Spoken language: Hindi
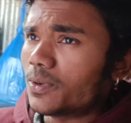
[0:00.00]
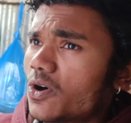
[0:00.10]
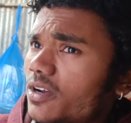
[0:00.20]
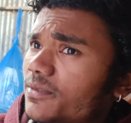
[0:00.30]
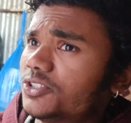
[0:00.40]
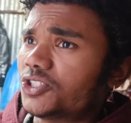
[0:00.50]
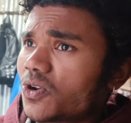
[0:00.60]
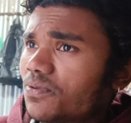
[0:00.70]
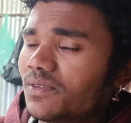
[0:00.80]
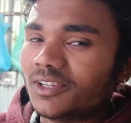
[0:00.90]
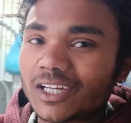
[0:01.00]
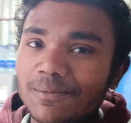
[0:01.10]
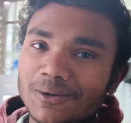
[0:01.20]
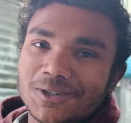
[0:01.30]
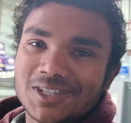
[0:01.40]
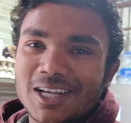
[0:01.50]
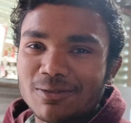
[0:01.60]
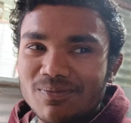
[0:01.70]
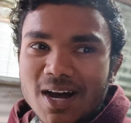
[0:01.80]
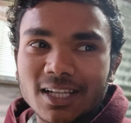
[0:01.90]
ब्लॉग में चलो फिर मिलता है आप लोग के
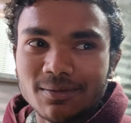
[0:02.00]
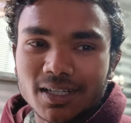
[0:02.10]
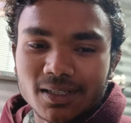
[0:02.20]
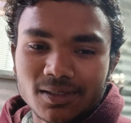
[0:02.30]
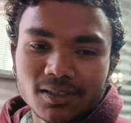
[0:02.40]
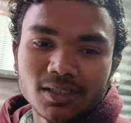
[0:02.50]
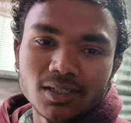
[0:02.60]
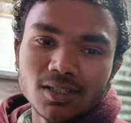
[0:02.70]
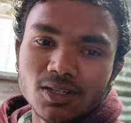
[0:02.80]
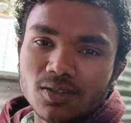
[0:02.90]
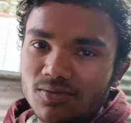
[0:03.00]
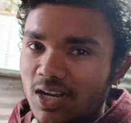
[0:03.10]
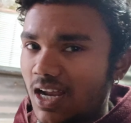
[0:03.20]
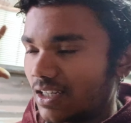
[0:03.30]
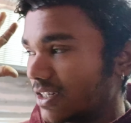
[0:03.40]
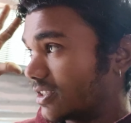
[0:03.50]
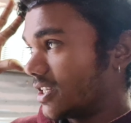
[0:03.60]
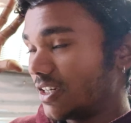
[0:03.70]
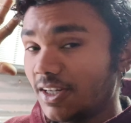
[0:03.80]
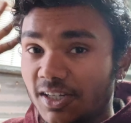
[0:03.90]
साथ बाद में फिलहाल
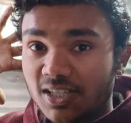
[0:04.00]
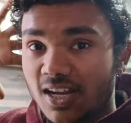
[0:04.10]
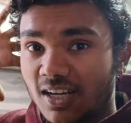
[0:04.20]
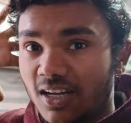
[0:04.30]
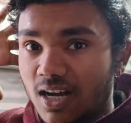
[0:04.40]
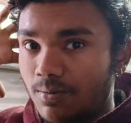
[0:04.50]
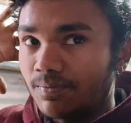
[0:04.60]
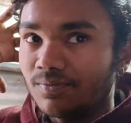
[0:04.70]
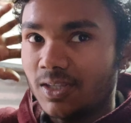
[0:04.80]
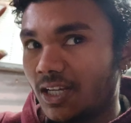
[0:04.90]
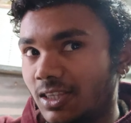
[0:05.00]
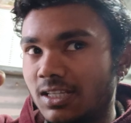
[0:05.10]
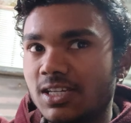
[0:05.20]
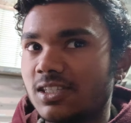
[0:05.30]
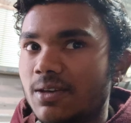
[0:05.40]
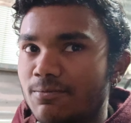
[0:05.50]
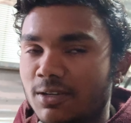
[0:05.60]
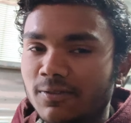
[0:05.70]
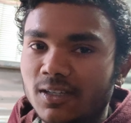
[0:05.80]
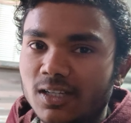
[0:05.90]
करते हैं ढेर सारा काम देखते हैं जैसे
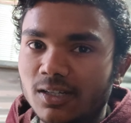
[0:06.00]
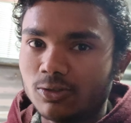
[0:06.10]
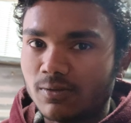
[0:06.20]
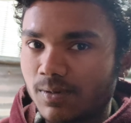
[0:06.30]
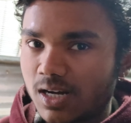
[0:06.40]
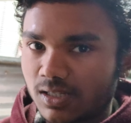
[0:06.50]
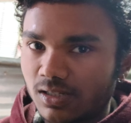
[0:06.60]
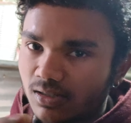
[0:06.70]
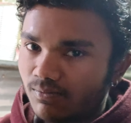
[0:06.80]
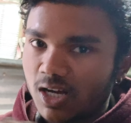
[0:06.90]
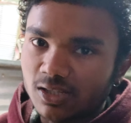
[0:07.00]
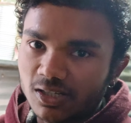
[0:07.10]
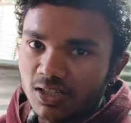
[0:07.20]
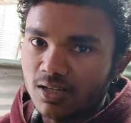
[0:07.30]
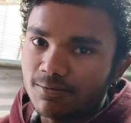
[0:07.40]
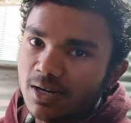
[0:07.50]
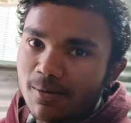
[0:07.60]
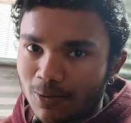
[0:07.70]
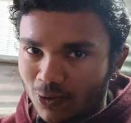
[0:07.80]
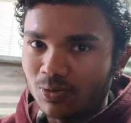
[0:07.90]
बर्फ़ निकलेगा तो पहाड़ से ना बाद लटेगा फिर
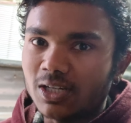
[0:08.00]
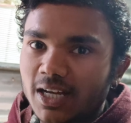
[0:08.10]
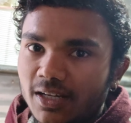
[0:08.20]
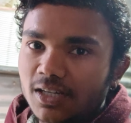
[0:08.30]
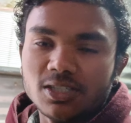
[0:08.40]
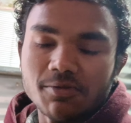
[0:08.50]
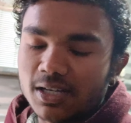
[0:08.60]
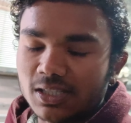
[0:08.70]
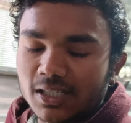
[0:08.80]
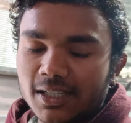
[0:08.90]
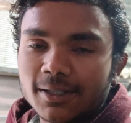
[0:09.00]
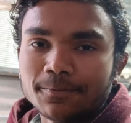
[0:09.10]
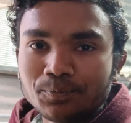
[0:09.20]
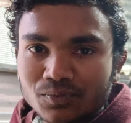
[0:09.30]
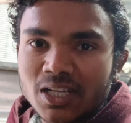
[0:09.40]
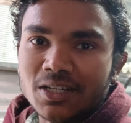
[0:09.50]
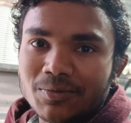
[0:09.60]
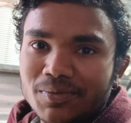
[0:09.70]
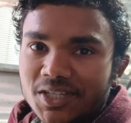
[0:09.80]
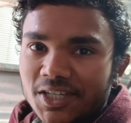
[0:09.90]
आप लोग को भी दिखाएंगे ऐसी बात नहीं है
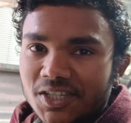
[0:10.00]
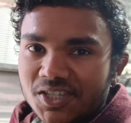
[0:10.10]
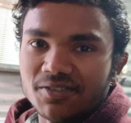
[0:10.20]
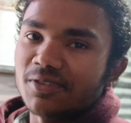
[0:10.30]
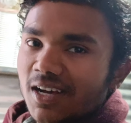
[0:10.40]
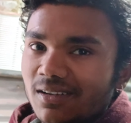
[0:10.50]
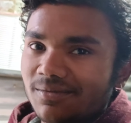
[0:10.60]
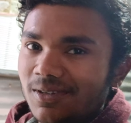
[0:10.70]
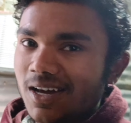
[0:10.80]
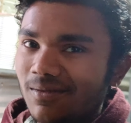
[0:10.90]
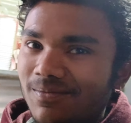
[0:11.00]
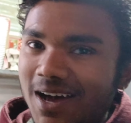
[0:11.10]
मज़े कीजिए फिलहाल फिलहाल